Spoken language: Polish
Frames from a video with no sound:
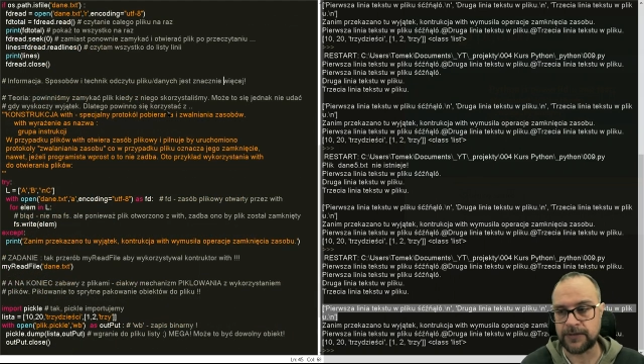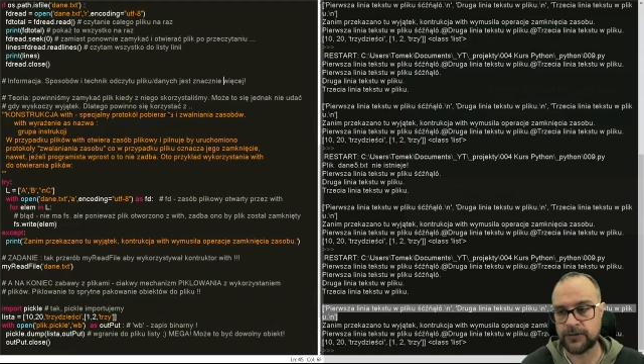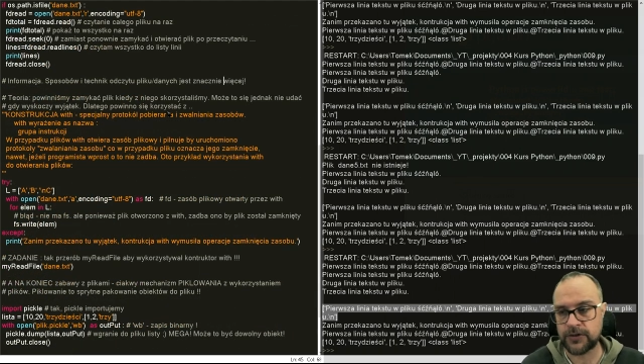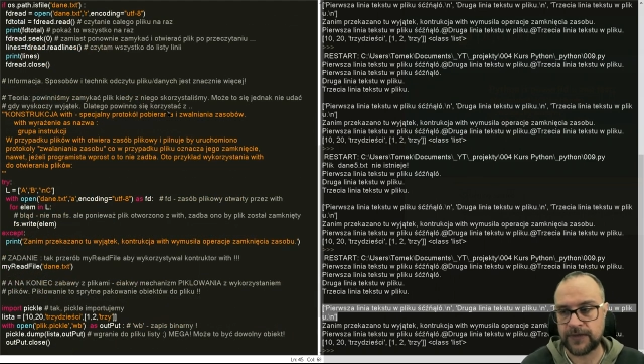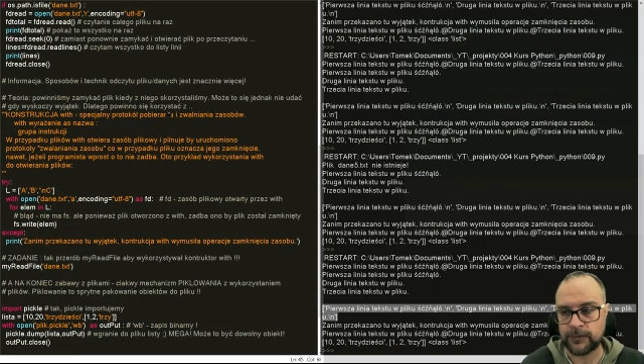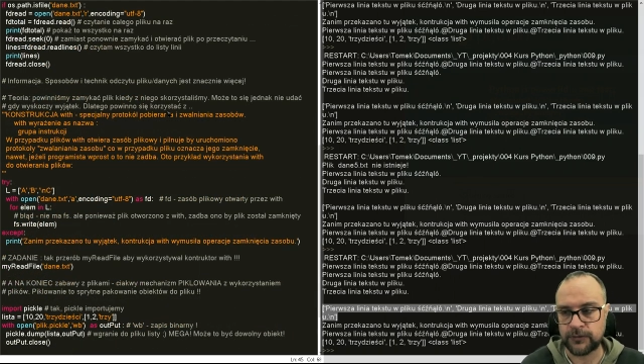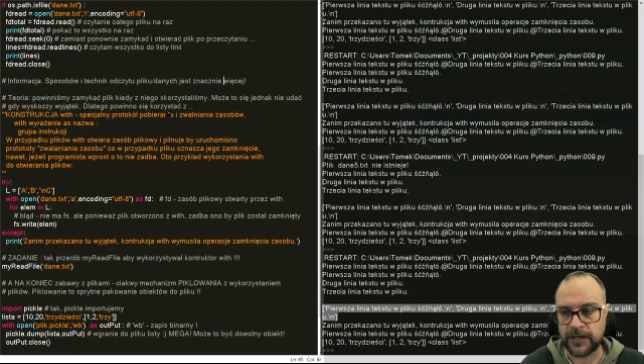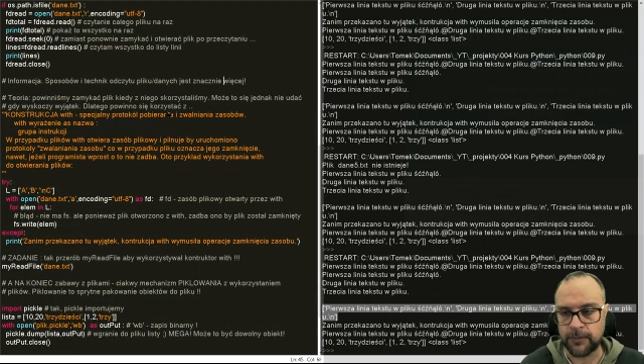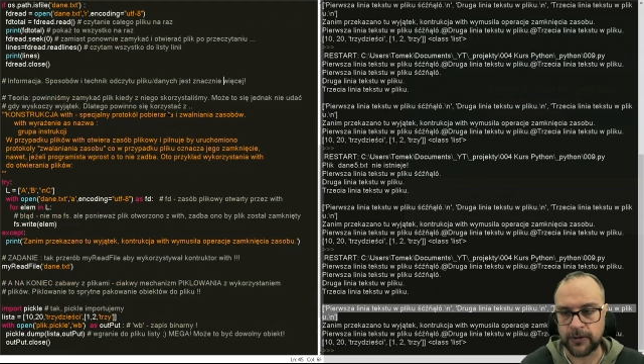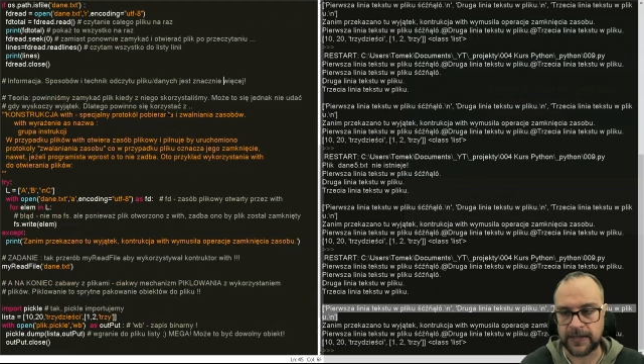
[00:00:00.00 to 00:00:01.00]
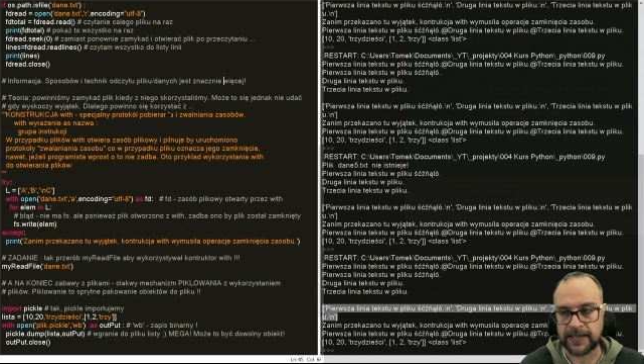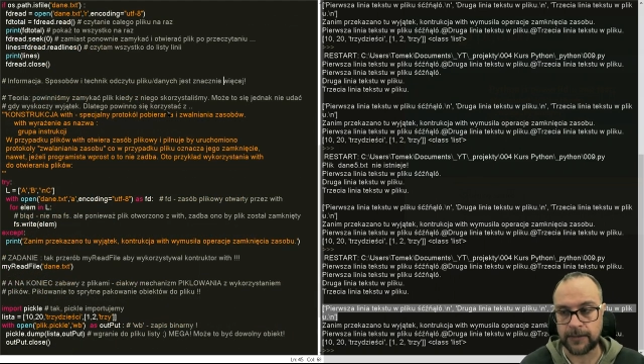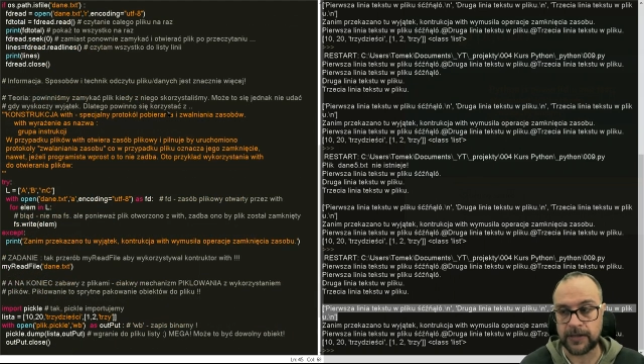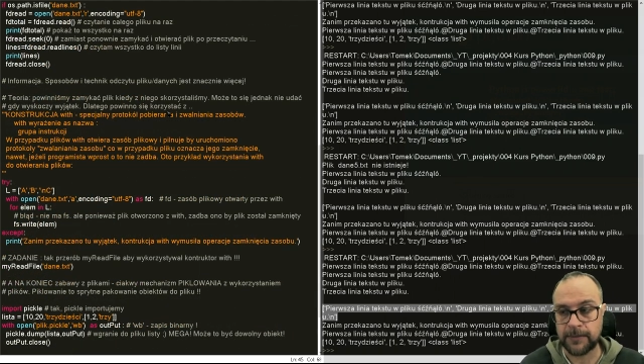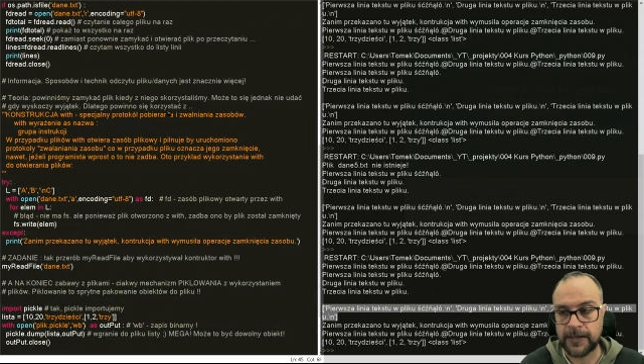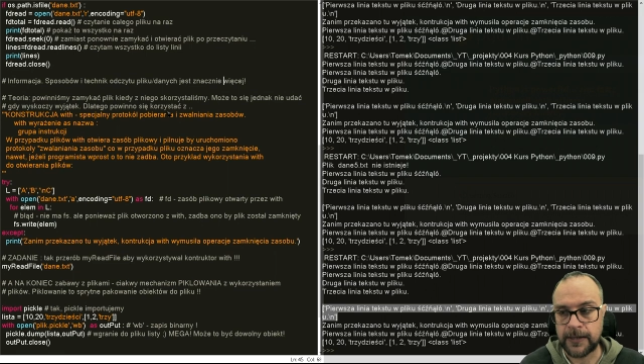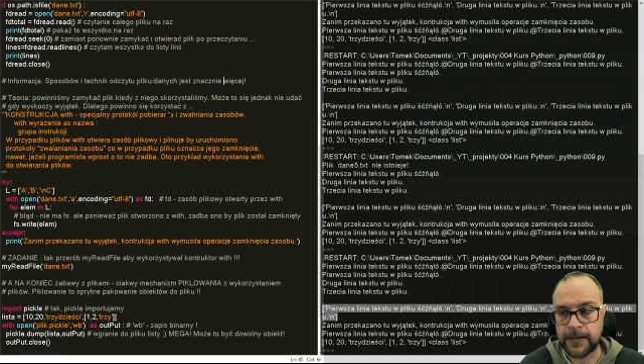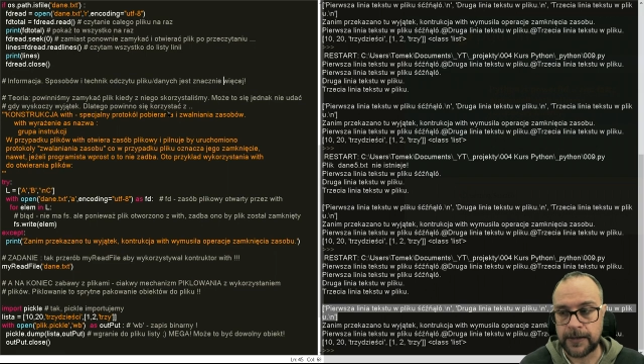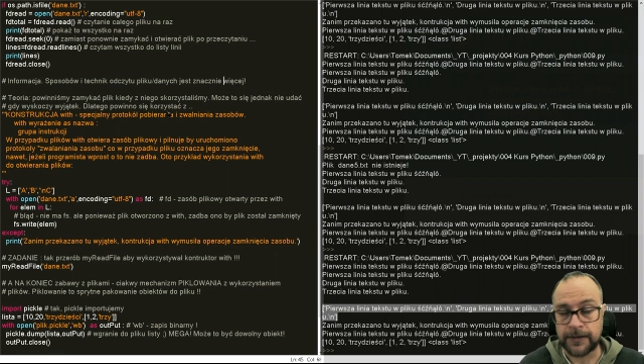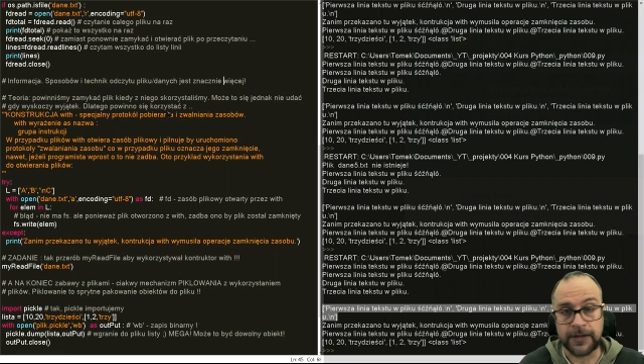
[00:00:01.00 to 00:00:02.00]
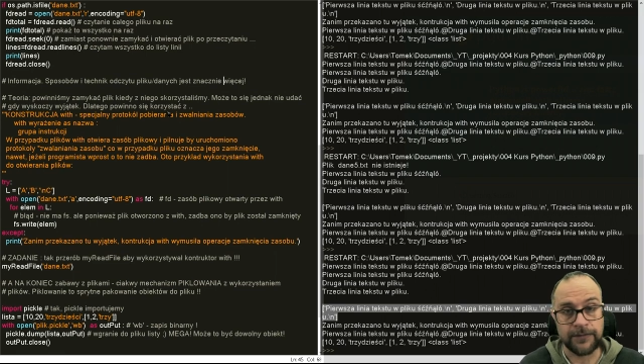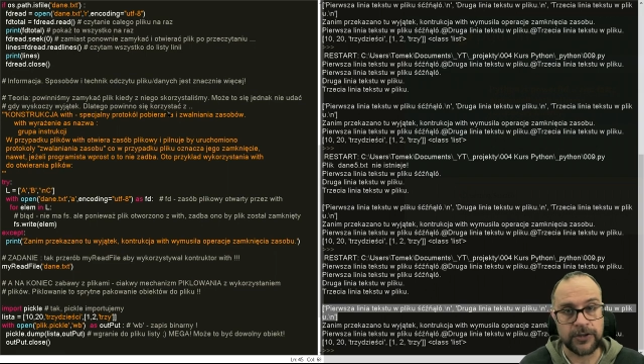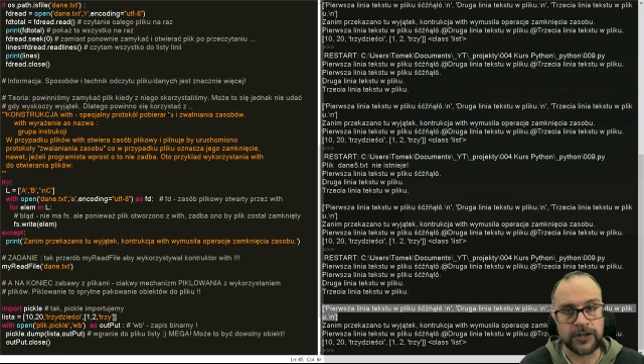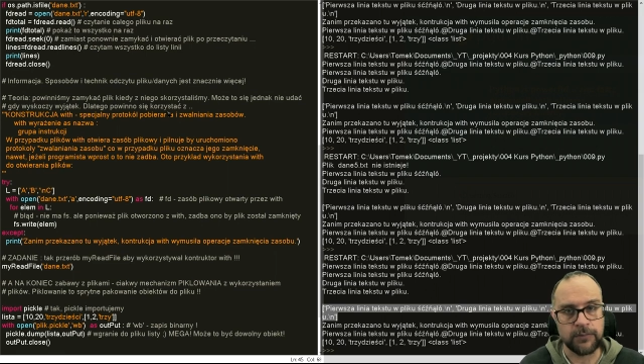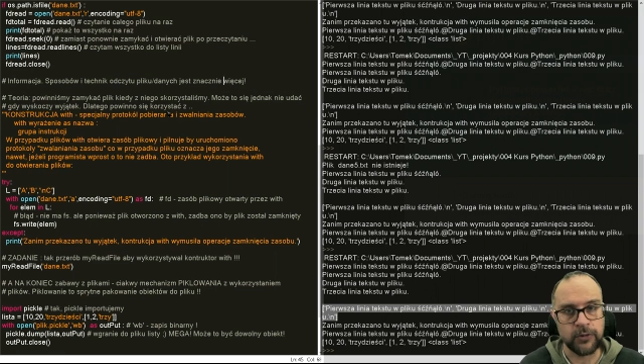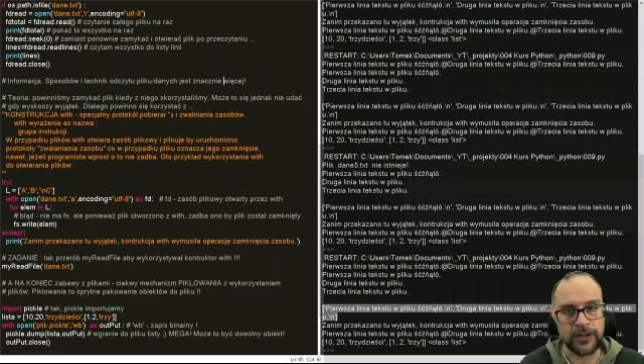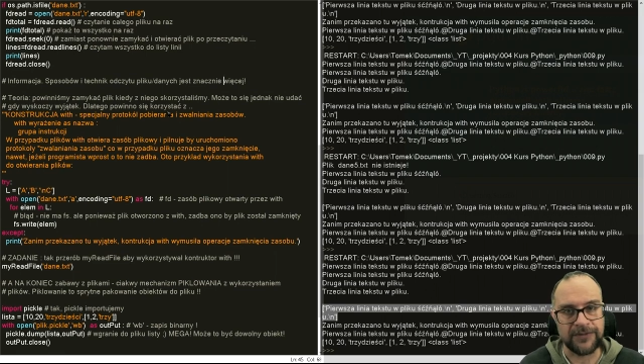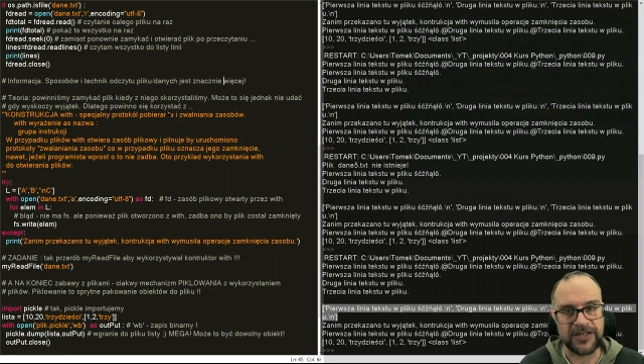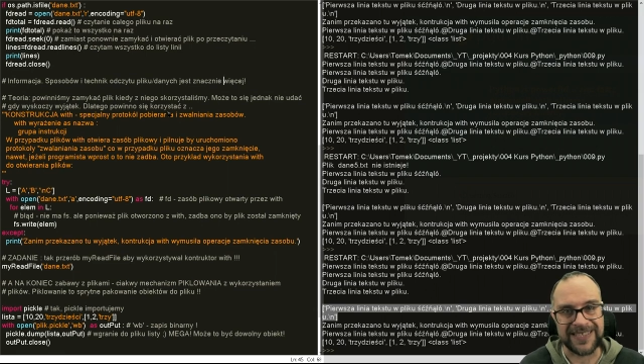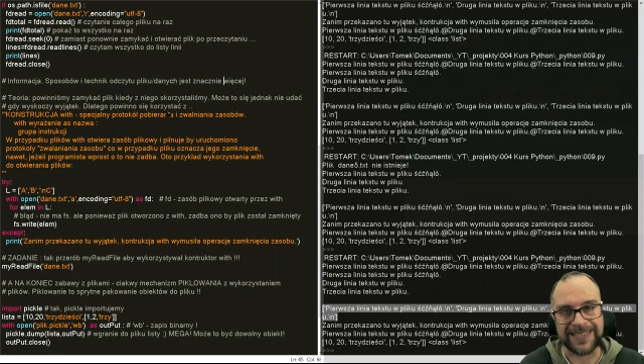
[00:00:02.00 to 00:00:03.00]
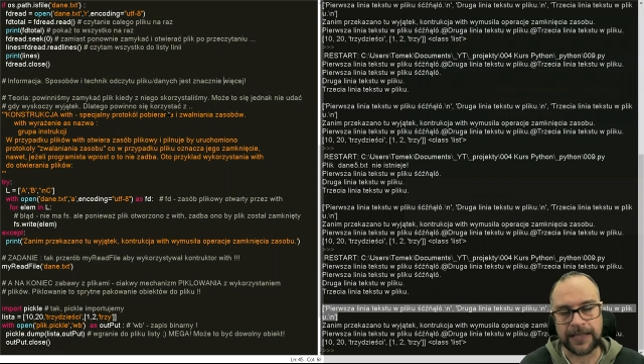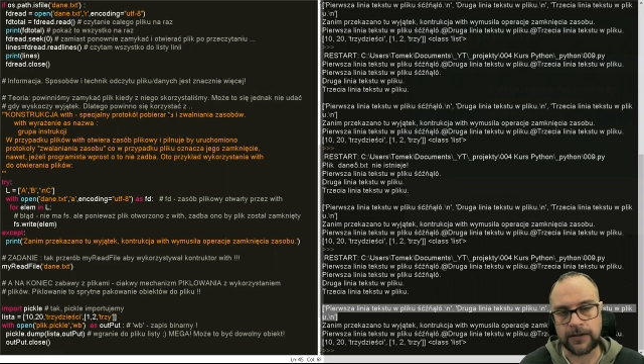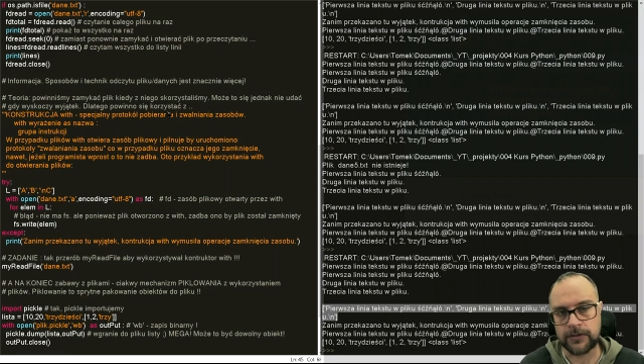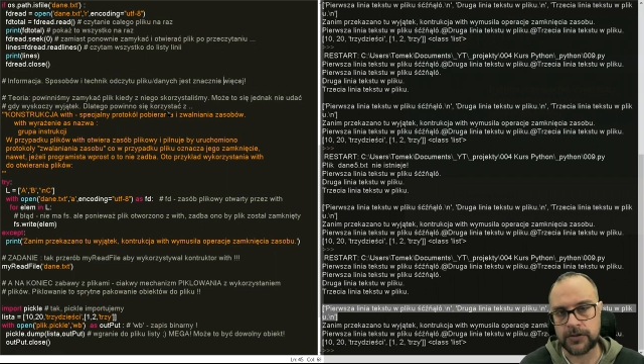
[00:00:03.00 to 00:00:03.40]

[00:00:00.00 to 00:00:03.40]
To, co Wam tutaj pokazałem, nie wyczerpuje wszystkiego,